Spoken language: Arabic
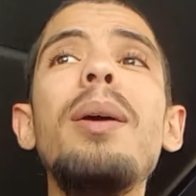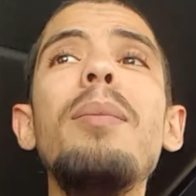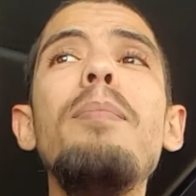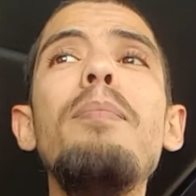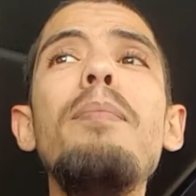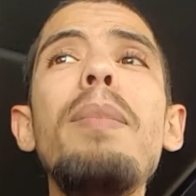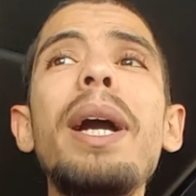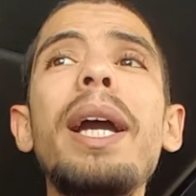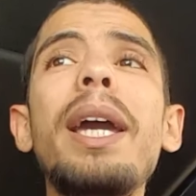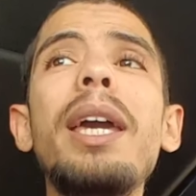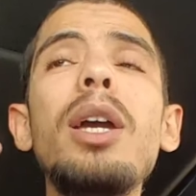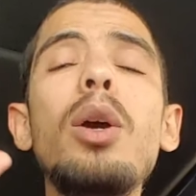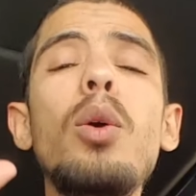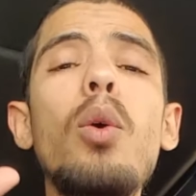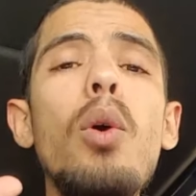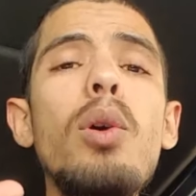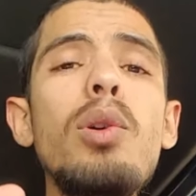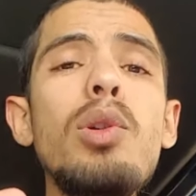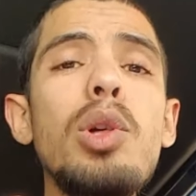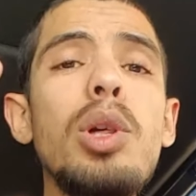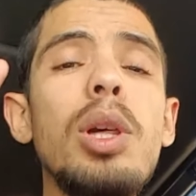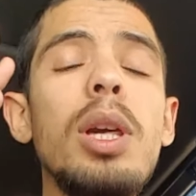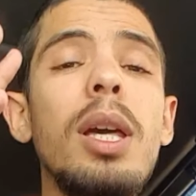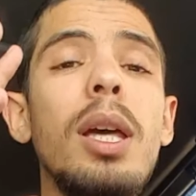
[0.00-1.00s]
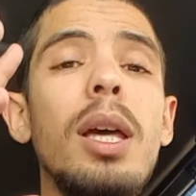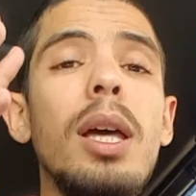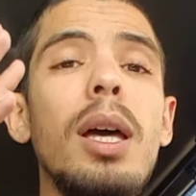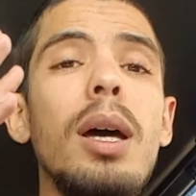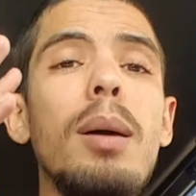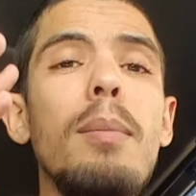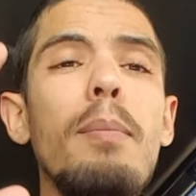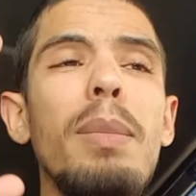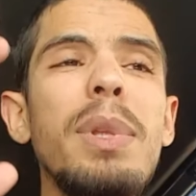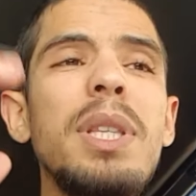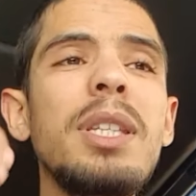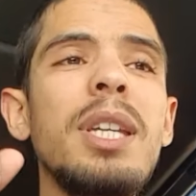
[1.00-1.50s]
ما كيكونش
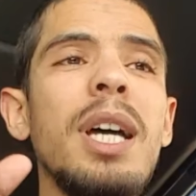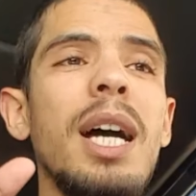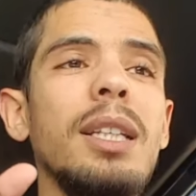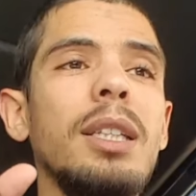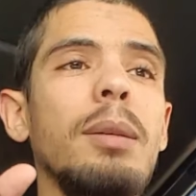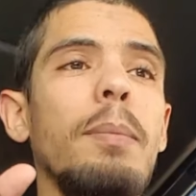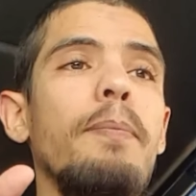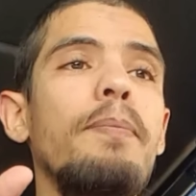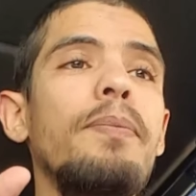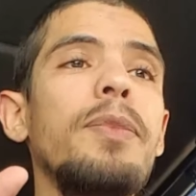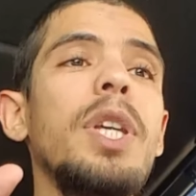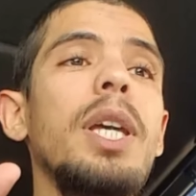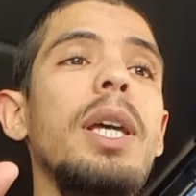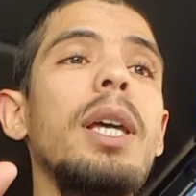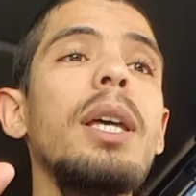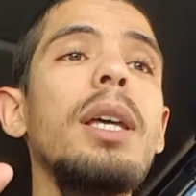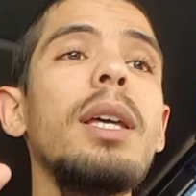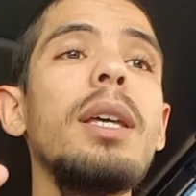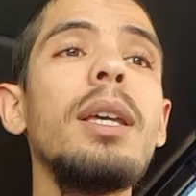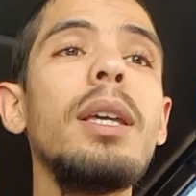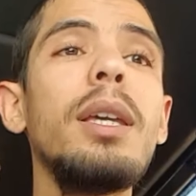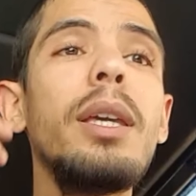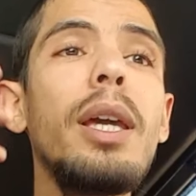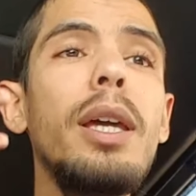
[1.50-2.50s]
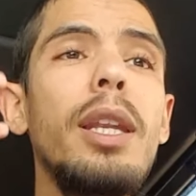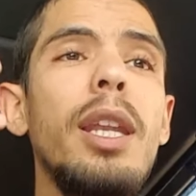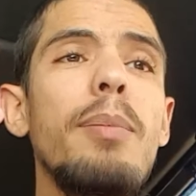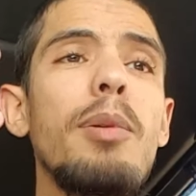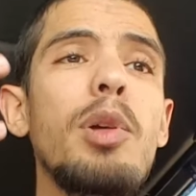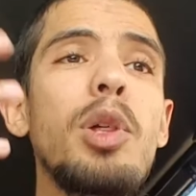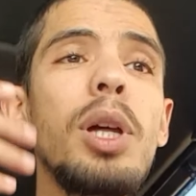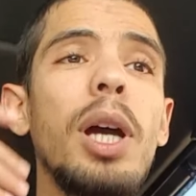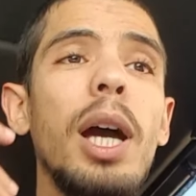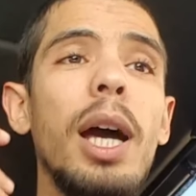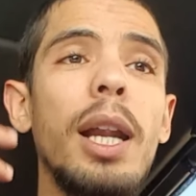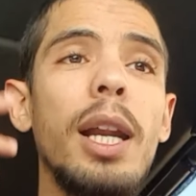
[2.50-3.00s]
منتظم يعني
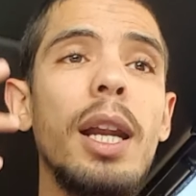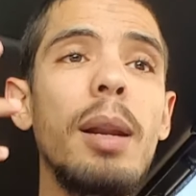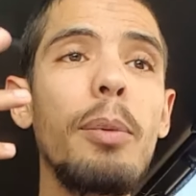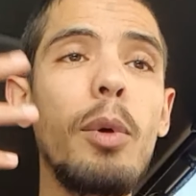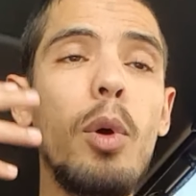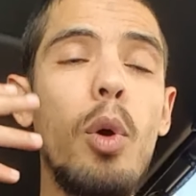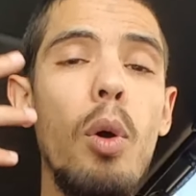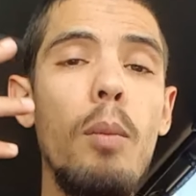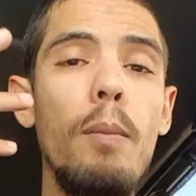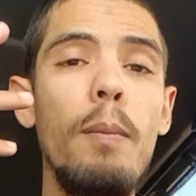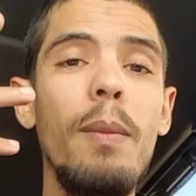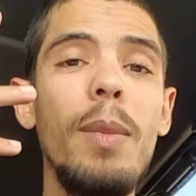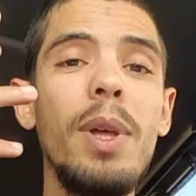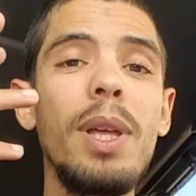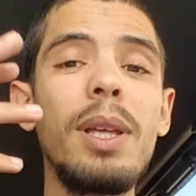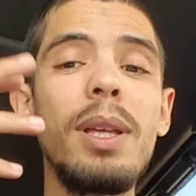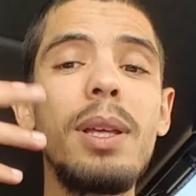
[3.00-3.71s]
باش نقربكم